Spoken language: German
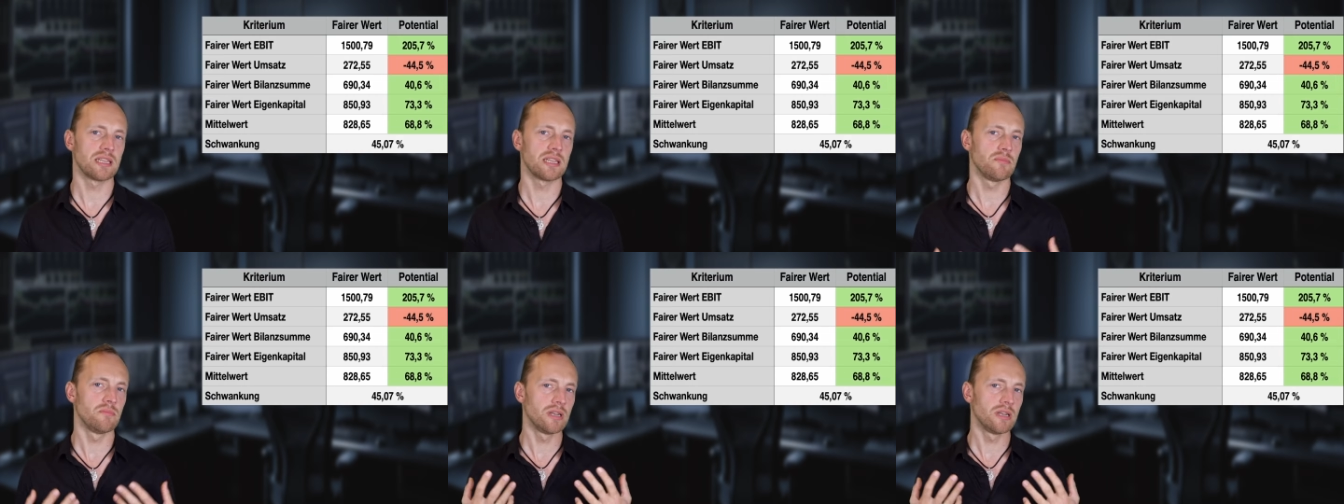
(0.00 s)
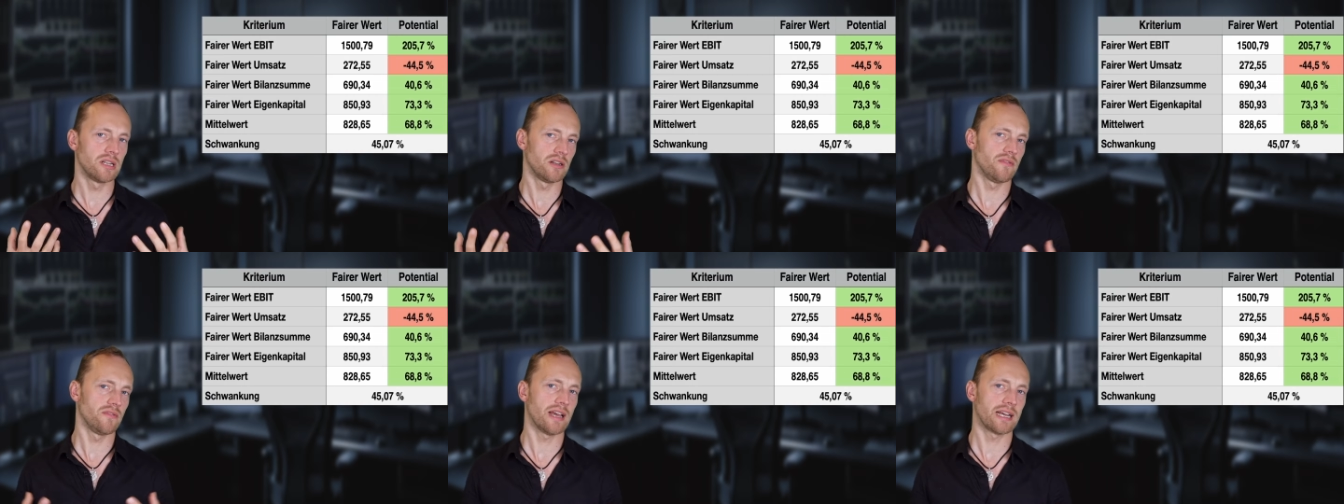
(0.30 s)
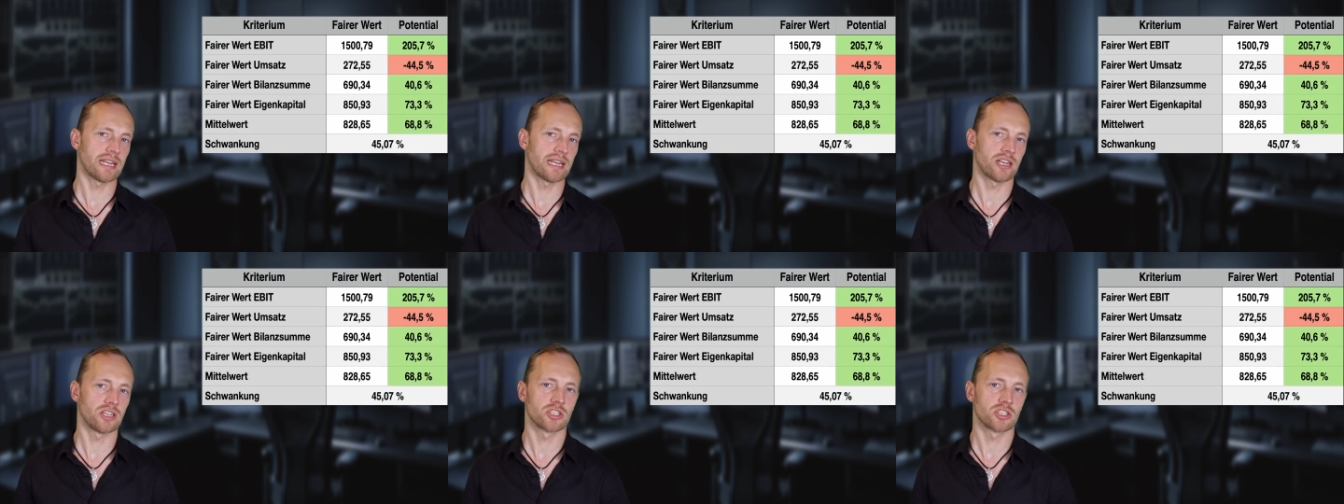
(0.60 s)
den
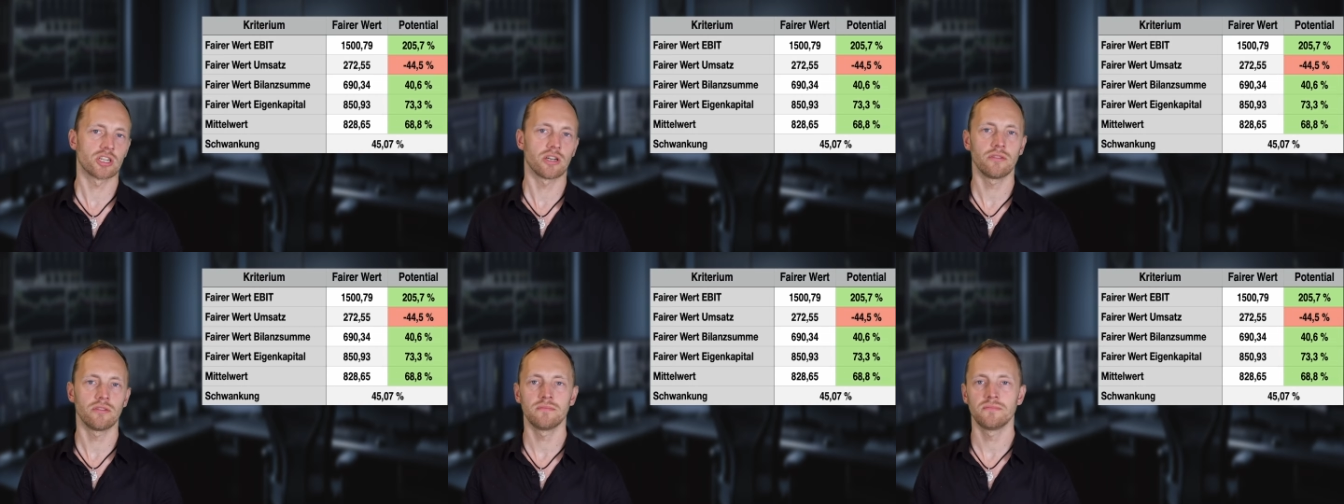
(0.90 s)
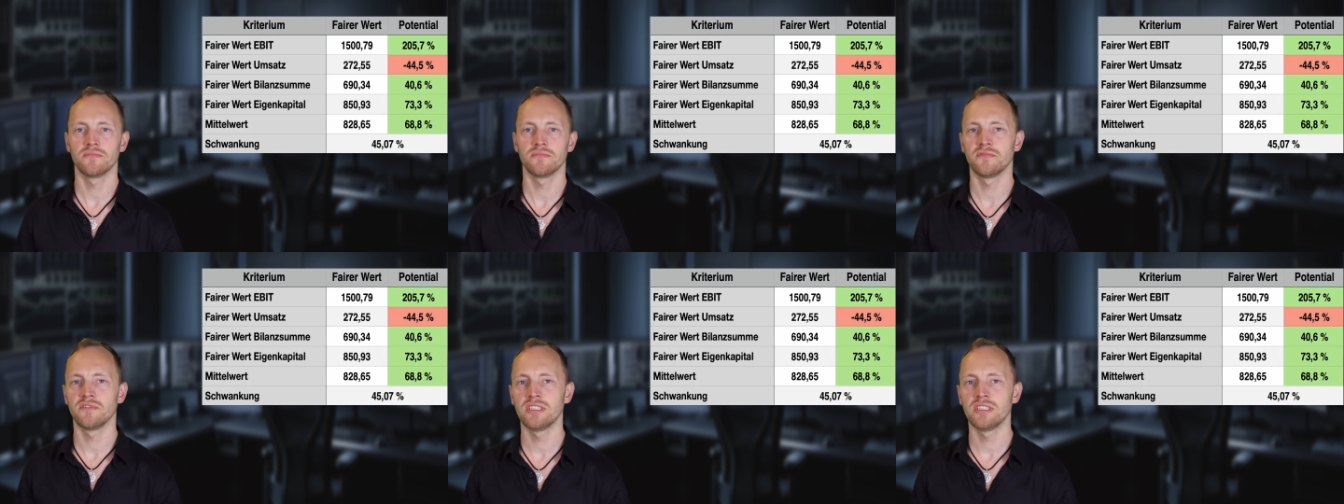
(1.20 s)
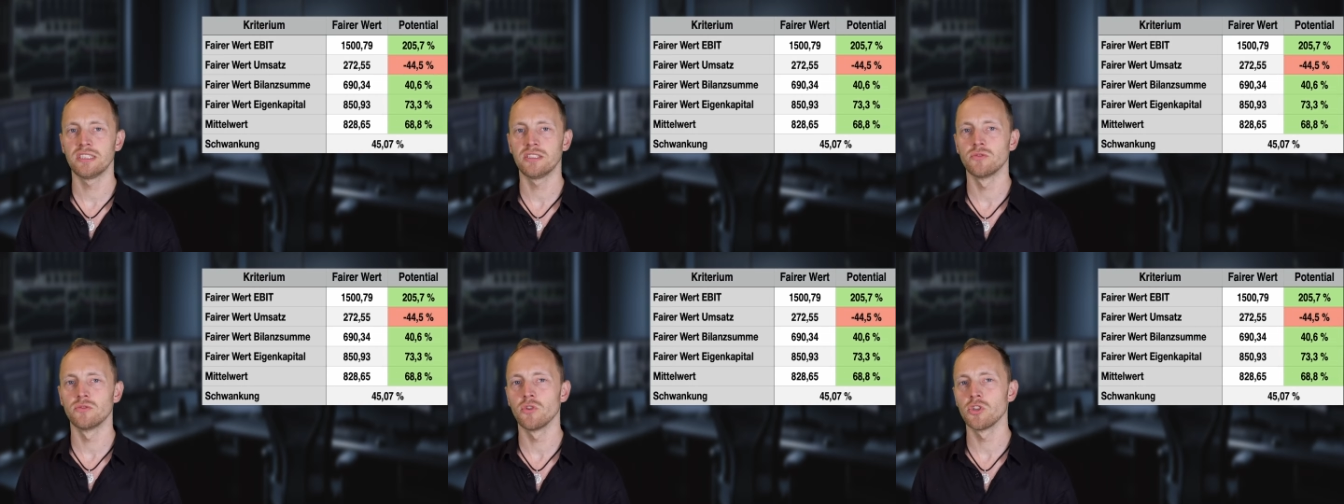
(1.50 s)
Mittelwert anschauen, wie
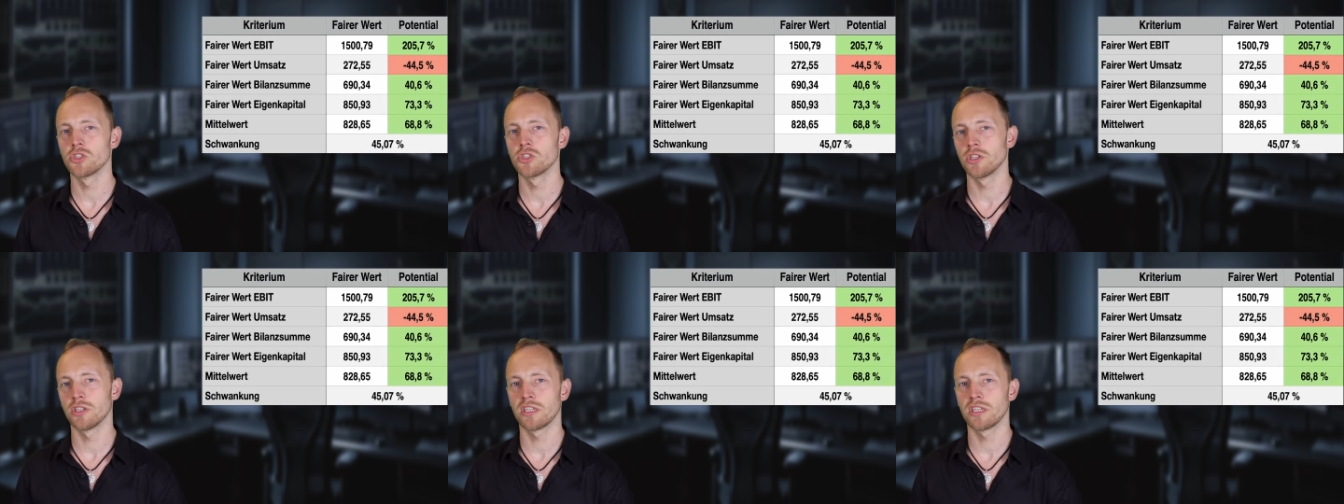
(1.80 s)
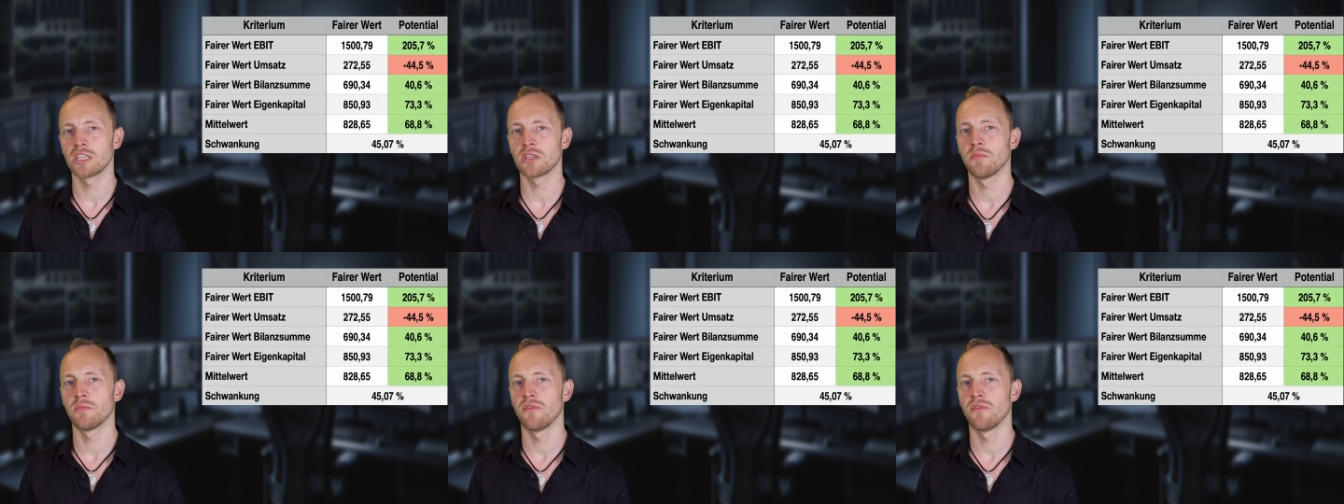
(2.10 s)
die durchschnittliche